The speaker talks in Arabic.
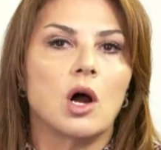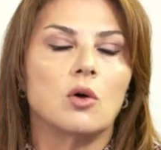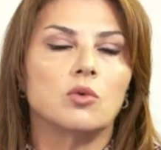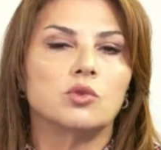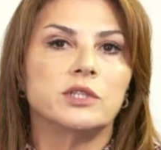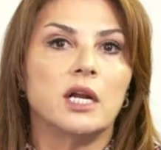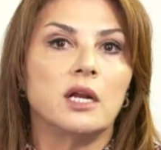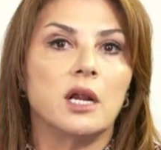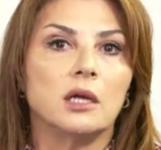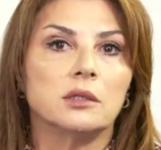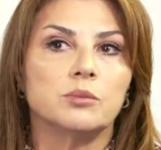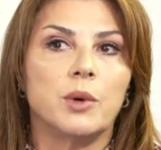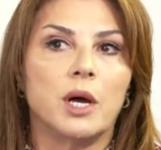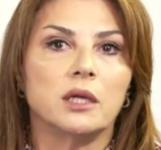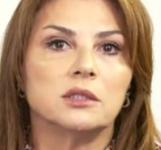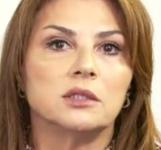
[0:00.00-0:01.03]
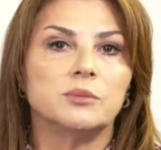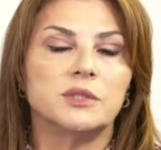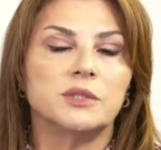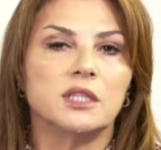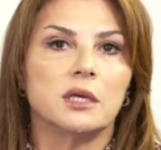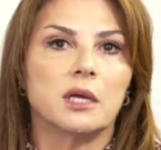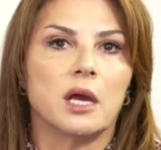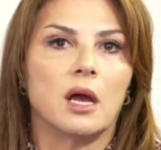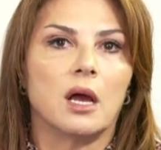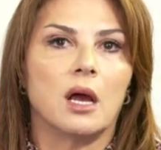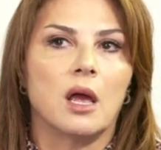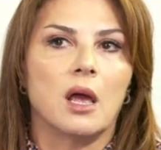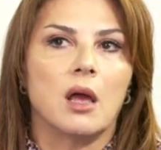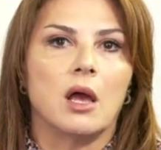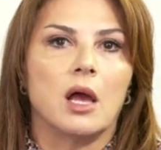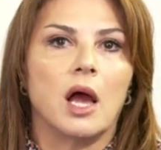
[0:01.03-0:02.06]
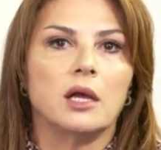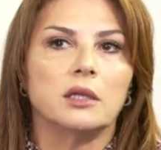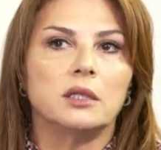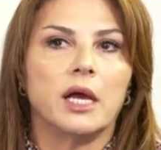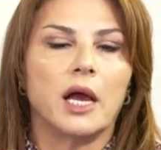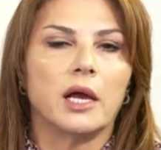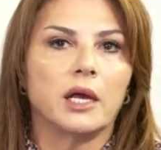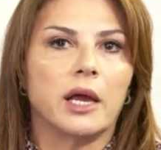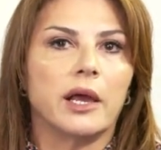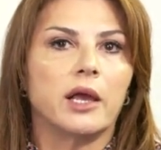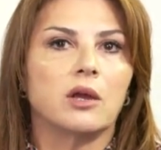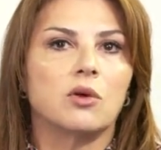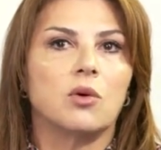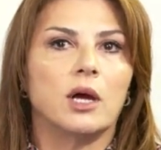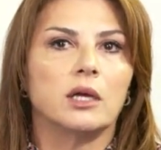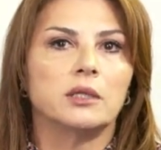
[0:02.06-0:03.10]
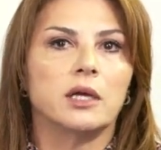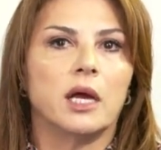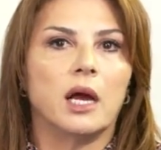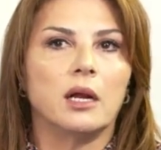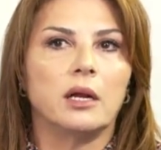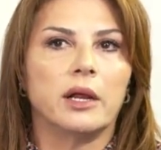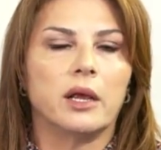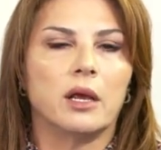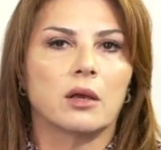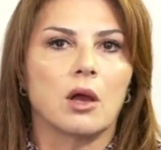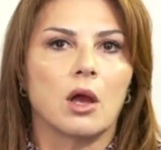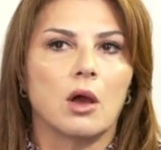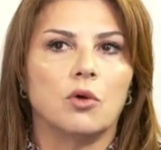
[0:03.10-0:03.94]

وزلات بعض نمسكها هذا حكى هيك وهذا قال هيك